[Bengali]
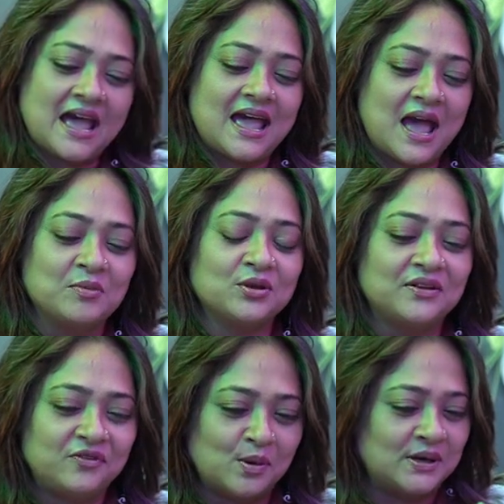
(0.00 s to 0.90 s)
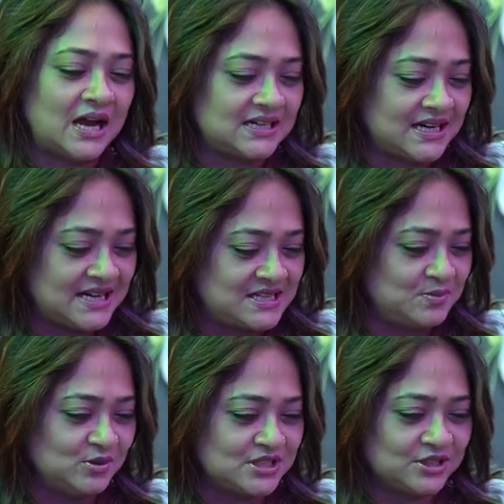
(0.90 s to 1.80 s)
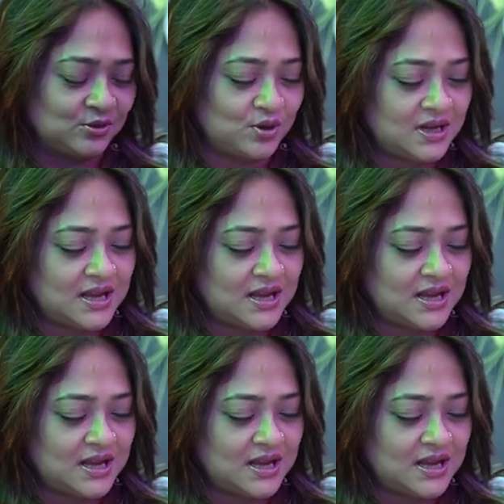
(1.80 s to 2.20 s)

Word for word: হ্যাঁ হ্যাঁ আমি তো ইনফর্মাল আড্ডায় আছি বলছি তো